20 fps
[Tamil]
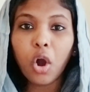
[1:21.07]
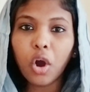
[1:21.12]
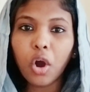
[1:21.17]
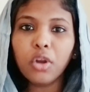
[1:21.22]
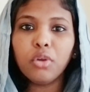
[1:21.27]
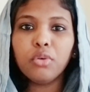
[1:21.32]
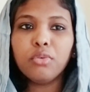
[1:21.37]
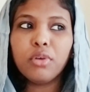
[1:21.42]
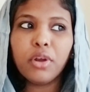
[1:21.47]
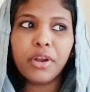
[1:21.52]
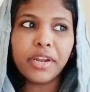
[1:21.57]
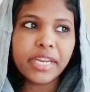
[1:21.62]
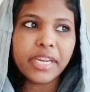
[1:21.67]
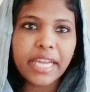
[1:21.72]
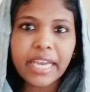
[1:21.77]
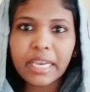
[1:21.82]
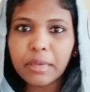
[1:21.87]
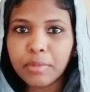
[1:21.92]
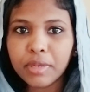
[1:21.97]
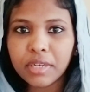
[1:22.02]
ஆர் உங்களுடைய
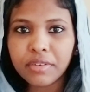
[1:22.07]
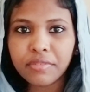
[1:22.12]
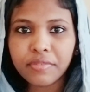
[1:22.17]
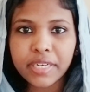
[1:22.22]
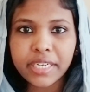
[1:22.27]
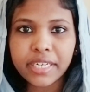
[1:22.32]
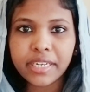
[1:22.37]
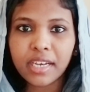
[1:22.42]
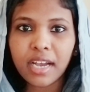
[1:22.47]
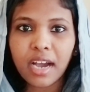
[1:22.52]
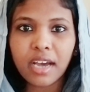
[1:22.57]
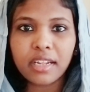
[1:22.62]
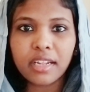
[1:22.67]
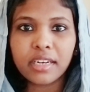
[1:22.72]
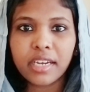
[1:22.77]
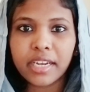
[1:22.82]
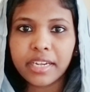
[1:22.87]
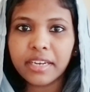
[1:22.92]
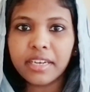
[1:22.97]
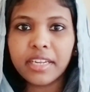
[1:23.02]
நெய்பர்
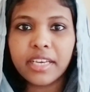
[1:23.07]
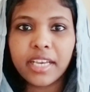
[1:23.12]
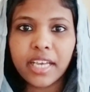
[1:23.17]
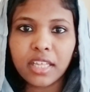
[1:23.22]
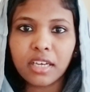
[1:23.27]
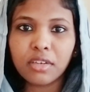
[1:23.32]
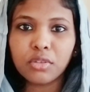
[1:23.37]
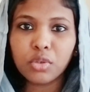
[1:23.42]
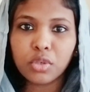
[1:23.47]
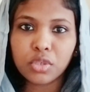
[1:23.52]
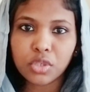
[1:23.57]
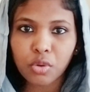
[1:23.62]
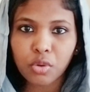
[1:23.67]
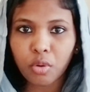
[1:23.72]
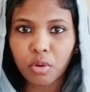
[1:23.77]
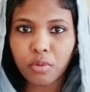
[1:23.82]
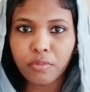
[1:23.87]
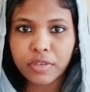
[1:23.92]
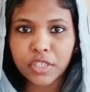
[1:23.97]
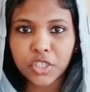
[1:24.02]
வீட்டுக்காரர்கிட்ட நீங்கள் ஏதாவது ஒரு
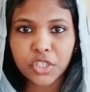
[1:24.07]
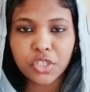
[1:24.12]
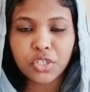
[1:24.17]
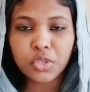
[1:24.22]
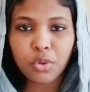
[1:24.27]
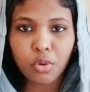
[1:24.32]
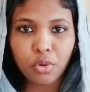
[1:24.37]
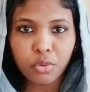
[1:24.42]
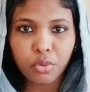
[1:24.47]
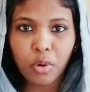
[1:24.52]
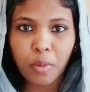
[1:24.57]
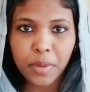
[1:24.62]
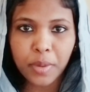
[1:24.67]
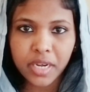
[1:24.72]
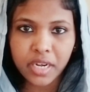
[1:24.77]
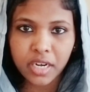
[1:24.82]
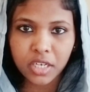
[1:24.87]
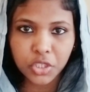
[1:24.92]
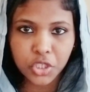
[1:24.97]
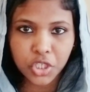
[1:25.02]
சொல் விஷயம் சொல்லணும்
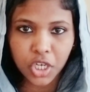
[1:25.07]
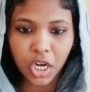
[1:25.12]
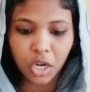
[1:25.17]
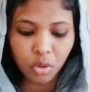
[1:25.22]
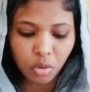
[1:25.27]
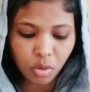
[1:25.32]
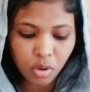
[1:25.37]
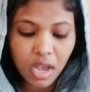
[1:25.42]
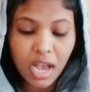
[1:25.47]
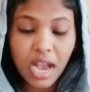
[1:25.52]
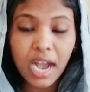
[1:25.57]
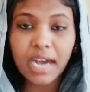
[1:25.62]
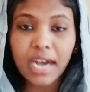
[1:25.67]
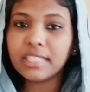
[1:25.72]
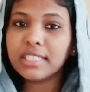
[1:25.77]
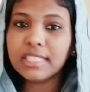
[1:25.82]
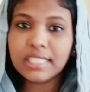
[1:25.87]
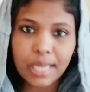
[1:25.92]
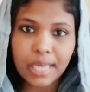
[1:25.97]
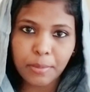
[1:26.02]
அப்படின்னு நினச்சாலோ
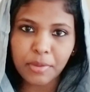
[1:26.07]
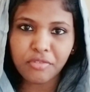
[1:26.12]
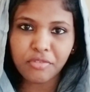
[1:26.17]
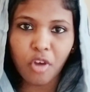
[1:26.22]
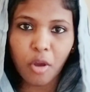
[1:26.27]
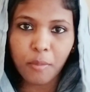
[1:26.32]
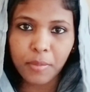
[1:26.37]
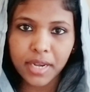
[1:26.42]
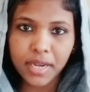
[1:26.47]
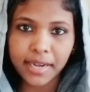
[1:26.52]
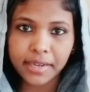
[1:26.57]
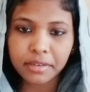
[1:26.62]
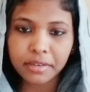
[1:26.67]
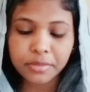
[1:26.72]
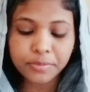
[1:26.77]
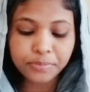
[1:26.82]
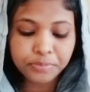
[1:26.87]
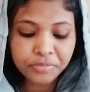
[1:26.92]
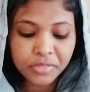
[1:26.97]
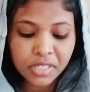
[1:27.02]
அது செமி ஃபார்மல்
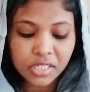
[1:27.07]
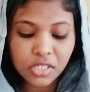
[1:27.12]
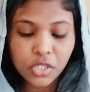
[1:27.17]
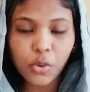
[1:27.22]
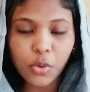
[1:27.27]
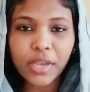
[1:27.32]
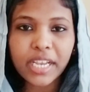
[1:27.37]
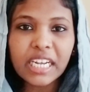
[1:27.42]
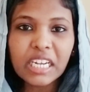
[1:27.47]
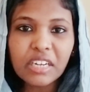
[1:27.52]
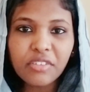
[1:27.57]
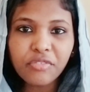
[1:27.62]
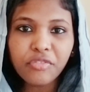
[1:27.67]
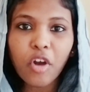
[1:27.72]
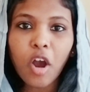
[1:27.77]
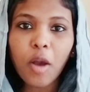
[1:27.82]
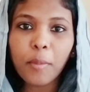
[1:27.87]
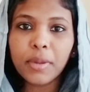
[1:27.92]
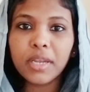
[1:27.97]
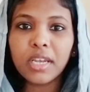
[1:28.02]
லெட்டர் ஸோ
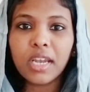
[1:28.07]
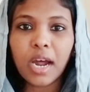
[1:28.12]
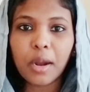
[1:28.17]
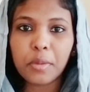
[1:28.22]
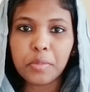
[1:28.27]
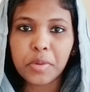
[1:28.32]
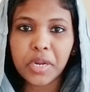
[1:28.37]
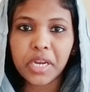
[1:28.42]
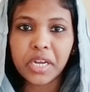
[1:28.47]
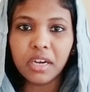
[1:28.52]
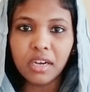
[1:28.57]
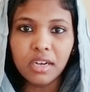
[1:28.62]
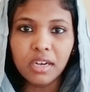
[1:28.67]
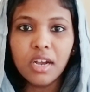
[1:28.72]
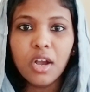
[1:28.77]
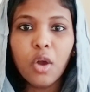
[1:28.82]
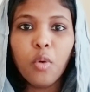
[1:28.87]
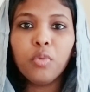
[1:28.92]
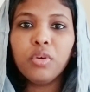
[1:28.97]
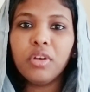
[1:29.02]
இன்ஃபார்மல் அப்படின்னா
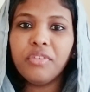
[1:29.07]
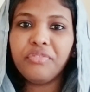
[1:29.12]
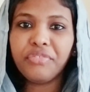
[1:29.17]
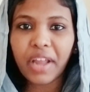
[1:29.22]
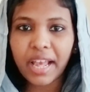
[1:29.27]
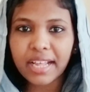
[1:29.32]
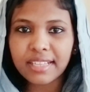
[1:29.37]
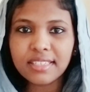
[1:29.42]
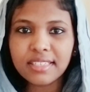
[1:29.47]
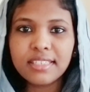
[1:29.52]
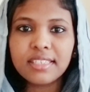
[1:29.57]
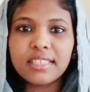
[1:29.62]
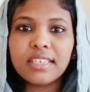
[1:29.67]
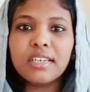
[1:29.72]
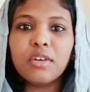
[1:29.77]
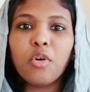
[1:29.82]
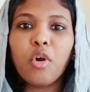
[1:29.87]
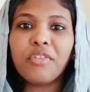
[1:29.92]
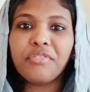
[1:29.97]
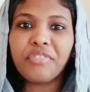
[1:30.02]
உங்கள்
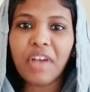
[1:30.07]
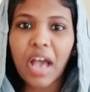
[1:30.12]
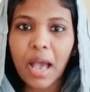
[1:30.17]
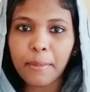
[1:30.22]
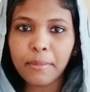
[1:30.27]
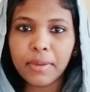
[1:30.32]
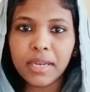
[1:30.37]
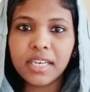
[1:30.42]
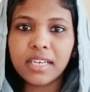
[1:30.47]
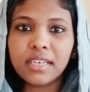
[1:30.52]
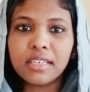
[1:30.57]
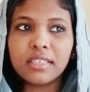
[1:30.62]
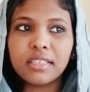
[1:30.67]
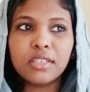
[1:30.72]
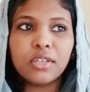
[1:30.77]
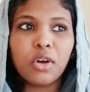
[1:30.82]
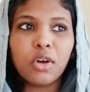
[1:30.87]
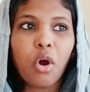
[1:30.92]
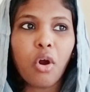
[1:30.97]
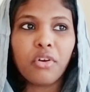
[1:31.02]
ஃப்ரெண்ட்ஸ்க்கு ஒரு ஃபேமிலிக்கு
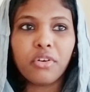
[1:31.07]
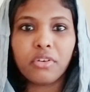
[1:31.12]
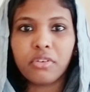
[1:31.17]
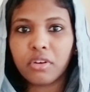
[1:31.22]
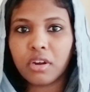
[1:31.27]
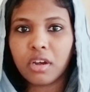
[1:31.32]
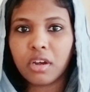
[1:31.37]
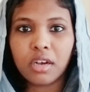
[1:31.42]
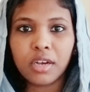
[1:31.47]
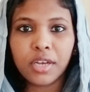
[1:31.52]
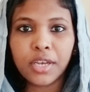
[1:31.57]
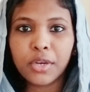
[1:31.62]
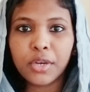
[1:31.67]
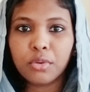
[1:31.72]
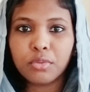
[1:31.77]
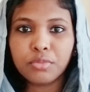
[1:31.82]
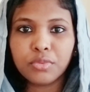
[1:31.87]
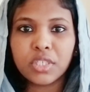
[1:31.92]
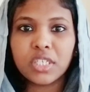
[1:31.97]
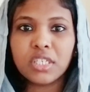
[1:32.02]
ஆர்
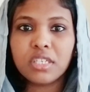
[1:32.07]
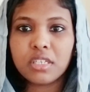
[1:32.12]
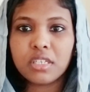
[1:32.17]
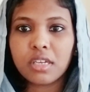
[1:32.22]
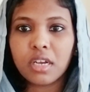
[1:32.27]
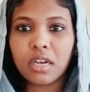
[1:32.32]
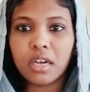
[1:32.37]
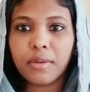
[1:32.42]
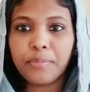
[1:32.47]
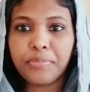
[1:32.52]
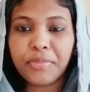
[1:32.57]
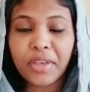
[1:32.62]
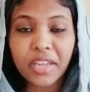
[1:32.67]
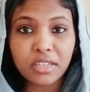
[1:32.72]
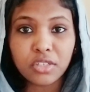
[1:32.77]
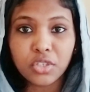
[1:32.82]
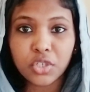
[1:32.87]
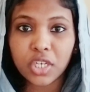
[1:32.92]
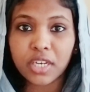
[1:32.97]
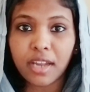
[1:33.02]
யூனோ ஜஸ்ட்
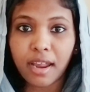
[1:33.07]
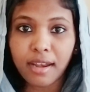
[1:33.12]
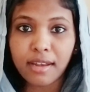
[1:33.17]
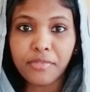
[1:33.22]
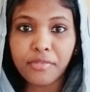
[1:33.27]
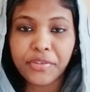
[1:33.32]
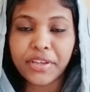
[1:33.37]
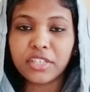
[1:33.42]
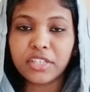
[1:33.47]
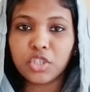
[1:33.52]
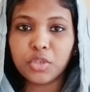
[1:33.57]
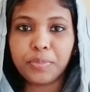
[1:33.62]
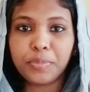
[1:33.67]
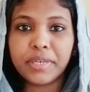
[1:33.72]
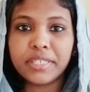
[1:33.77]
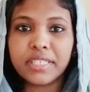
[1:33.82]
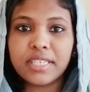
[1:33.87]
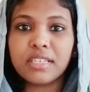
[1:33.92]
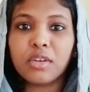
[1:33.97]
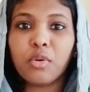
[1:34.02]
தெரிஞ்ச நல்ல தெரிஞ்ச
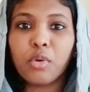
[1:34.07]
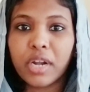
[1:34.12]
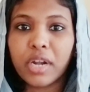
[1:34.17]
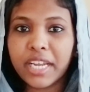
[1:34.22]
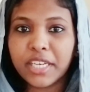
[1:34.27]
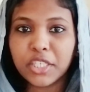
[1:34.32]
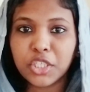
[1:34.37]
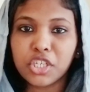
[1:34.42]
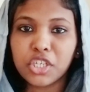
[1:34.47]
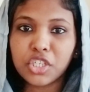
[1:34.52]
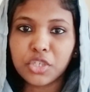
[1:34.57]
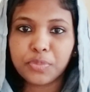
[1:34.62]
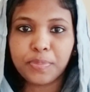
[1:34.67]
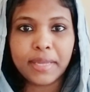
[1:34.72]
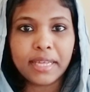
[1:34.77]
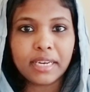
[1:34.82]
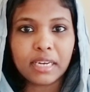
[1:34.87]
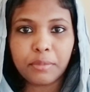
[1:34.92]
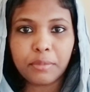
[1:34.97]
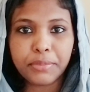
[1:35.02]
பர்சனுக்கு ஒரு
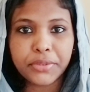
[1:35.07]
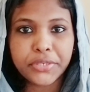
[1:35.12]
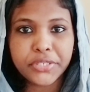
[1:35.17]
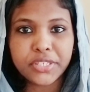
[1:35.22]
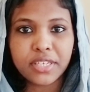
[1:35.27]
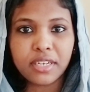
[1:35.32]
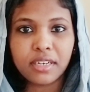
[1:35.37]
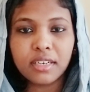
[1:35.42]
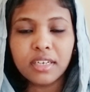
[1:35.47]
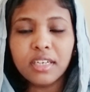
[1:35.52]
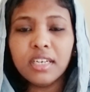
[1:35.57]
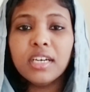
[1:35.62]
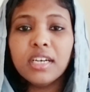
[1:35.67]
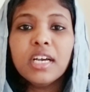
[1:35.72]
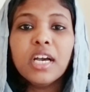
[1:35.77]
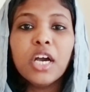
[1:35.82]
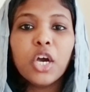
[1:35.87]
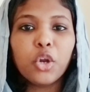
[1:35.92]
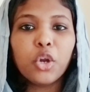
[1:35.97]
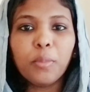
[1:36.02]
ரிலேஷன்ஷிப்பில் இருக்கிற பர்சனுக்கு
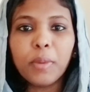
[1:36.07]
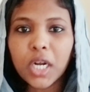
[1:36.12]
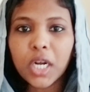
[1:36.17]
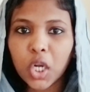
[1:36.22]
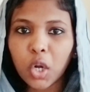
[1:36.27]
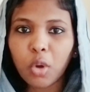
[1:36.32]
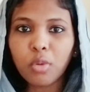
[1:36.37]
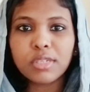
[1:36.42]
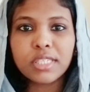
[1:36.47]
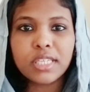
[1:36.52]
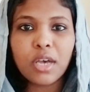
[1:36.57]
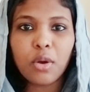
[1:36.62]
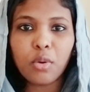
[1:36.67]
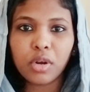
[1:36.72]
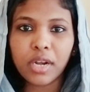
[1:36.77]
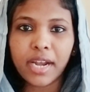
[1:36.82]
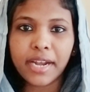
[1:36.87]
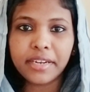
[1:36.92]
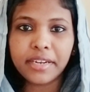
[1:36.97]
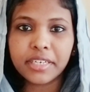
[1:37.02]
ரொம்ப க்ளோஸாக
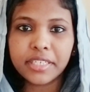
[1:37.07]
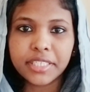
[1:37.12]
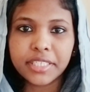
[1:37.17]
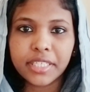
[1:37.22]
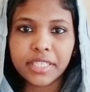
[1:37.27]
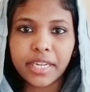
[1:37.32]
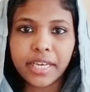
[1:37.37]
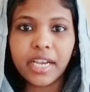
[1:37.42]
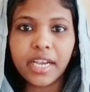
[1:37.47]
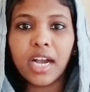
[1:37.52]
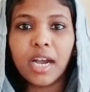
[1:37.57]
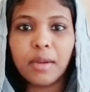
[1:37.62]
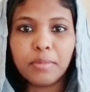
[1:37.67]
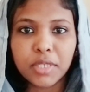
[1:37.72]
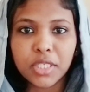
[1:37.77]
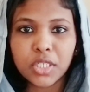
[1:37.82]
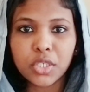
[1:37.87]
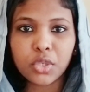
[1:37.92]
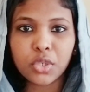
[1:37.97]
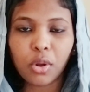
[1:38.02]
ஒரு லெட்டர் எழுதுறீங்க
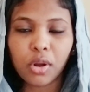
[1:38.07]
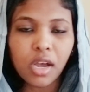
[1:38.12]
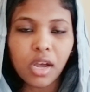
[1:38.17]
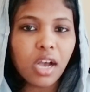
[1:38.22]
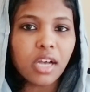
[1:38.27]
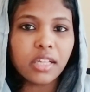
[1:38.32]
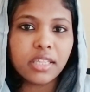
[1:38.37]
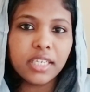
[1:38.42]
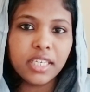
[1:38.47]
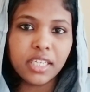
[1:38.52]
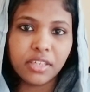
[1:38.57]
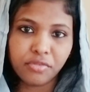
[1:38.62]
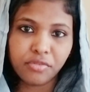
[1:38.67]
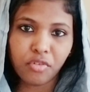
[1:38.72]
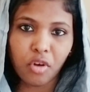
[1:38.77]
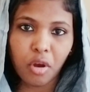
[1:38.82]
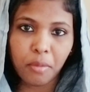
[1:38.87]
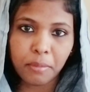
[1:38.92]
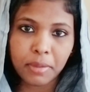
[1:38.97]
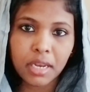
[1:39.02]
அப்படின்னு சொன்னால் அது
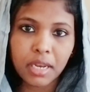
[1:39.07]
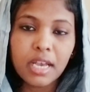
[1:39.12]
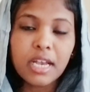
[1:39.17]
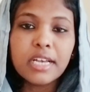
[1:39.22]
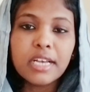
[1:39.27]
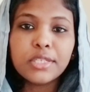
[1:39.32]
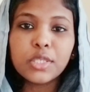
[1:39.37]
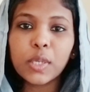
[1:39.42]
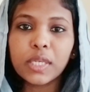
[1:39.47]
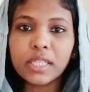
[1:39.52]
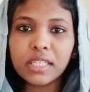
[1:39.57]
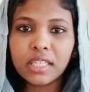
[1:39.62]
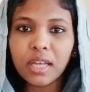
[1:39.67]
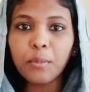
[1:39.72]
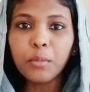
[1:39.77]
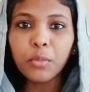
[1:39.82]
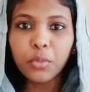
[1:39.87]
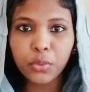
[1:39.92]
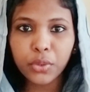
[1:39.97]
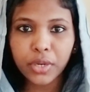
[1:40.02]
இன்ஃபார்மல் ஸோ
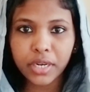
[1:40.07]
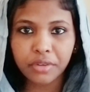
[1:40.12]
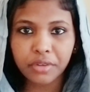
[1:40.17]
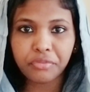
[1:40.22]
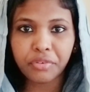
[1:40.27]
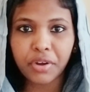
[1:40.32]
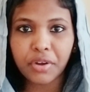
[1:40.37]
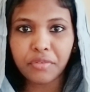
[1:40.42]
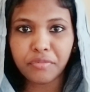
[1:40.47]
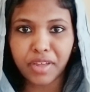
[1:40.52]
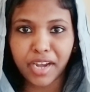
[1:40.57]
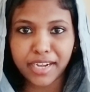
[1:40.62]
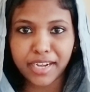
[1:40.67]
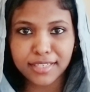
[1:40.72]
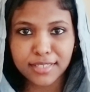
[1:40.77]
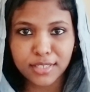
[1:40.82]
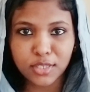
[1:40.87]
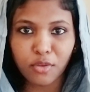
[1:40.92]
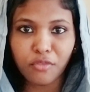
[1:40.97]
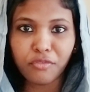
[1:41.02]
இதுதான் மூணு டிஃப்ரெண்ட்
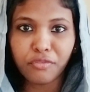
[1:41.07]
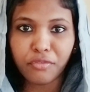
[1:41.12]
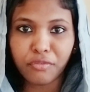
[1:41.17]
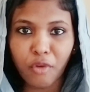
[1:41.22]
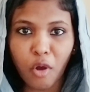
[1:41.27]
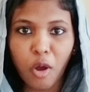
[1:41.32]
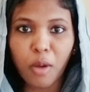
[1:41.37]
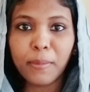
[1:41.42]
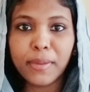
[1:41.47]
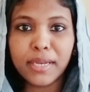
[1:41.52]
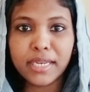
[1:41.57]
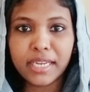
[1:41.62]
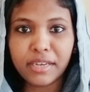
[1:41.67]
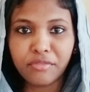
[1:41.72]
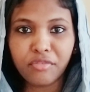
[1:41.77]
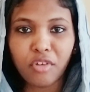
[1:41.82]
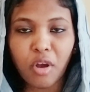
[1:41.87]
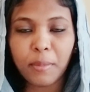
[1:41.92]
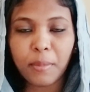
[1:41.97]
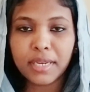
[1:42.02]
வெரைட்டிஸ் ஆஃப் ஃபார்மல்
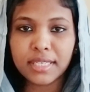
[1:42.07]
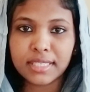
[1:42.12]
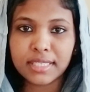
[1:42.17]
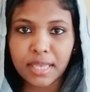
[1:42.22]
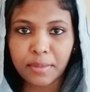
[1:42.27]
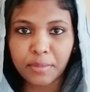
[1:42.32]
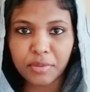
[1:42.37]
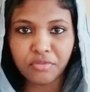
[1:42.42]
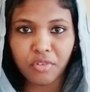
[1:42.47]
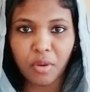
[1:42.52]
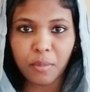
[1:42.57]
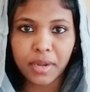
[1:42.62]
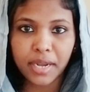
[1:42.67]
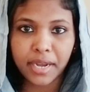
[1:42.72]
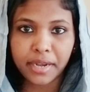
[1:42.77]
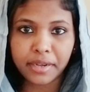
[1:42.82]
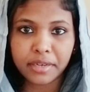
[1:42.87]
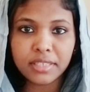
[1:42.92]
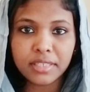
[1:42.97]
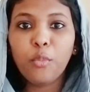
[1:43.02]
இன்ஃபார்மல் அண்ட் செமி
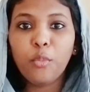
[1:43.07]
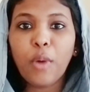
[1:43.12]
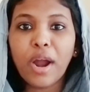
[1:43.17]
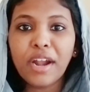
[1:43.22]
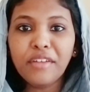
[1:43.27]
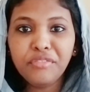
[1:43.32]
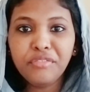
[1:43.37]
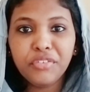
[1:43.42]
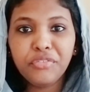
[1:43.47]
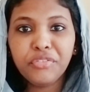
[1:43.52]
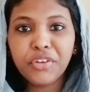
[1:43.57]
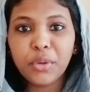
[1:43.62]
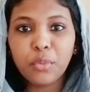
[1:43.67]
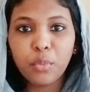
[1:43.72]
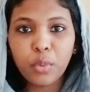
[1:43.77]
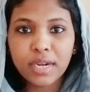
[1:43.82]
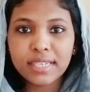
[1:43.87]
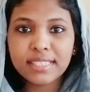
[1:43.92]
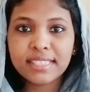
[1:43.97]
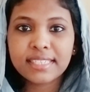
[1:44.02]
ஃபார்மல் லெட்டர்ஸ் ஒன் ஃபிஃப்டி
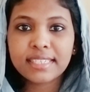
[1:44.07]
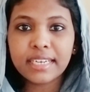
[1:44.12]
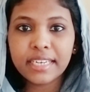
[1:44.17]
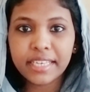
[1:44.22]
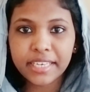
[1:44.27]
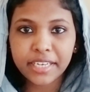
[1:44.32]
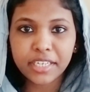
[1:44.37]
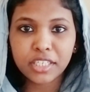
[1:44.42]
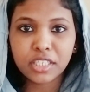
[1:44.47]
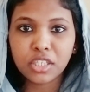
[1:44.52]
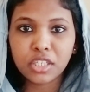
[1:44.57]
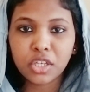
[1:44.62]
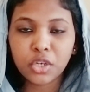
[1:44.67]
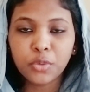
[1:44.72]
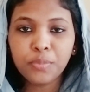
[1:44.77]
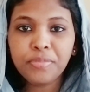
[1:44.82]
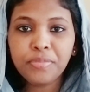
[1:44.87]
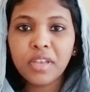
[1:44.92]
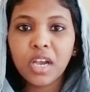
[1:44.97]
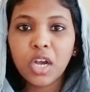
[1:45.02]
வேர்ட்ஸ்க்கு நீங்கள் எழுதணும்